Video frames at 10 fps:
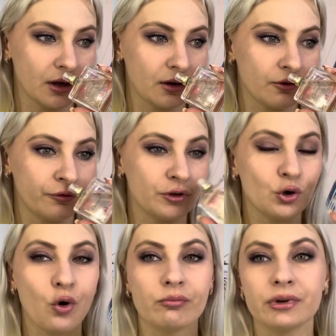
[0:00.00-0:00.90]
В
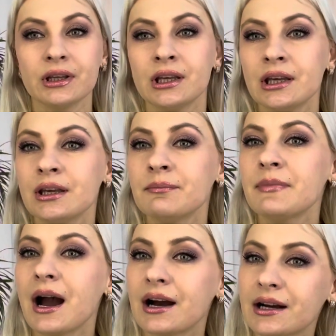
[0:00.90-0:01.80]
нем и
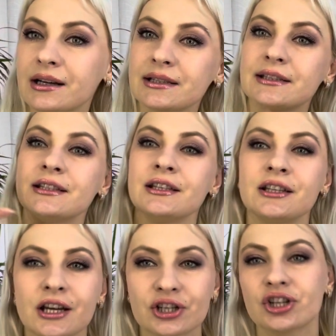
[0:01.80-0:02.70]
мягкость, и
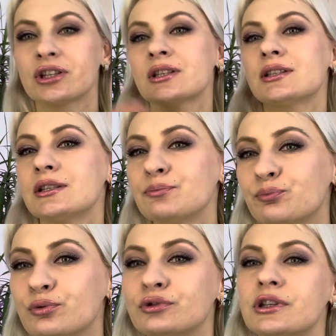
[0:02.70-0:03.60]
нежность, и
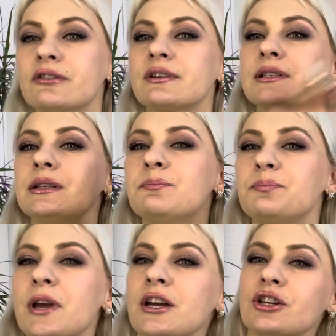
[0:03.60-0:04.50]
пудровость, и
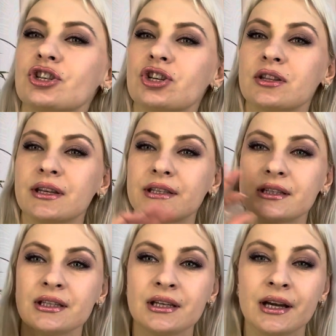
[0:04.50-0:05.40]

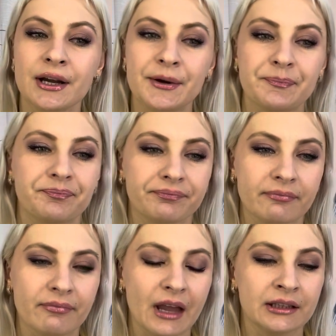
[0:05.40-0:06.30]
перечность, и
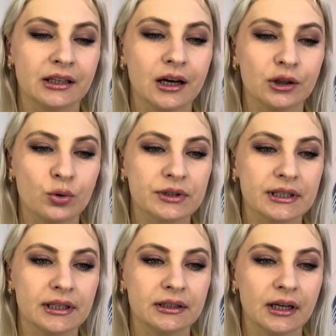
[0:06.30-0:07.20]

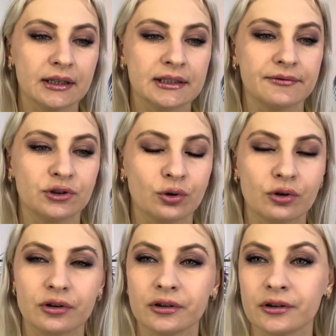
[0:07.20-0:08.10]
отголоски, да,
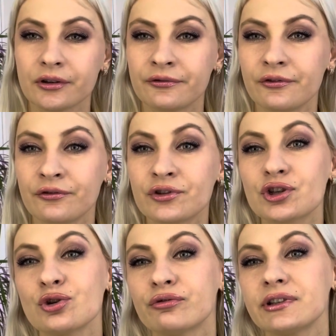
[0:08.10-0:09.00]
цветок, э,
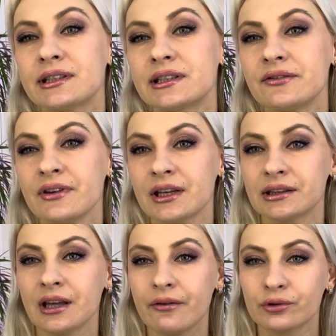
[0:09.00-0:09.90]
вишневый
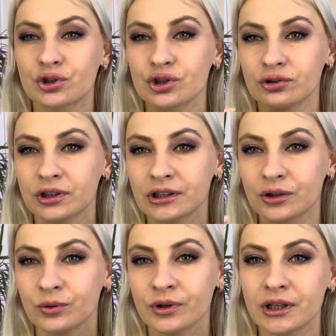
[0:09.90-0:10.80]
цвет, да, вот что-то
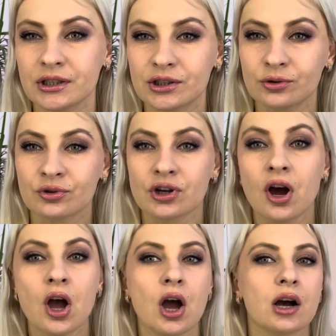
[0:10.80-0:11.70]
такое есть тоже.
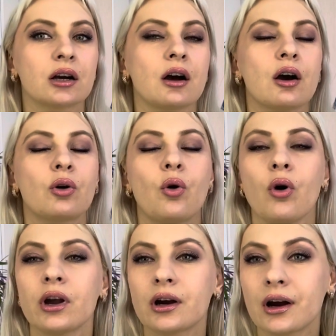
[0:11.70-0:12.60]

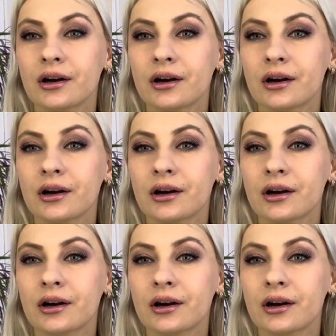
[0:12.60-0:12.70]
Какой